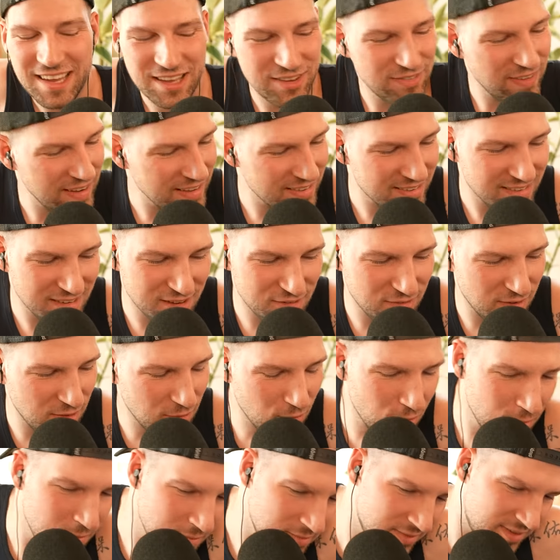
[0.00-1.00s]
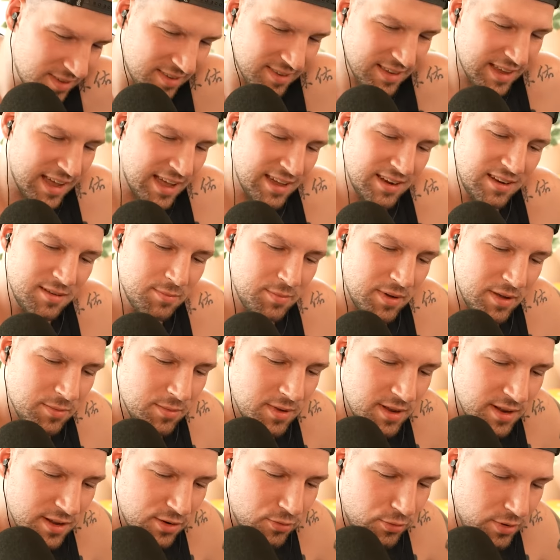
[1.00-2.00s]
Ich weiß nicht, warum das gerade bei
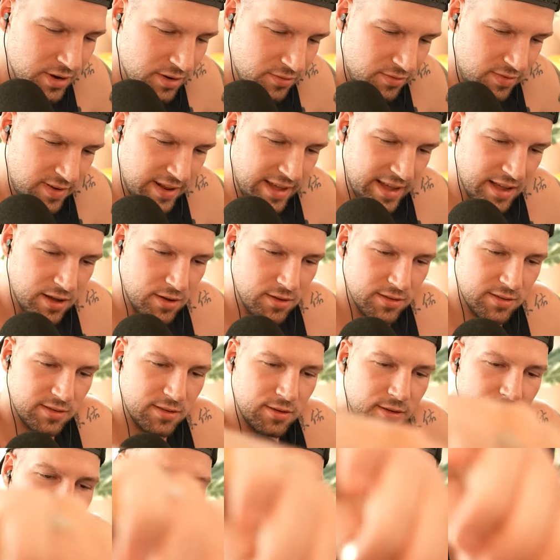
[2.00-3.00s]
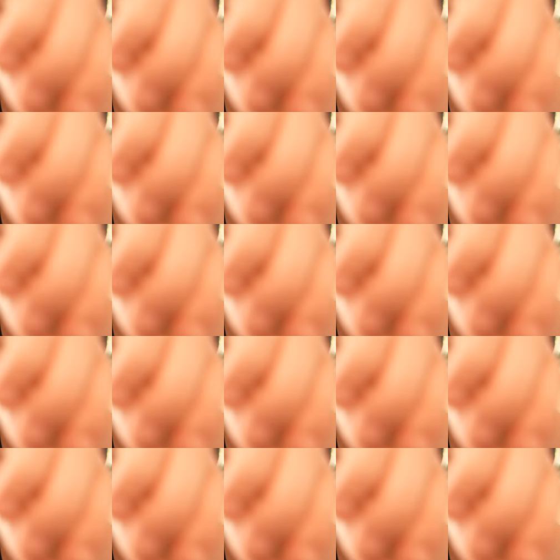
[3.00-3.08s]
mir eine Green Flag auslöst,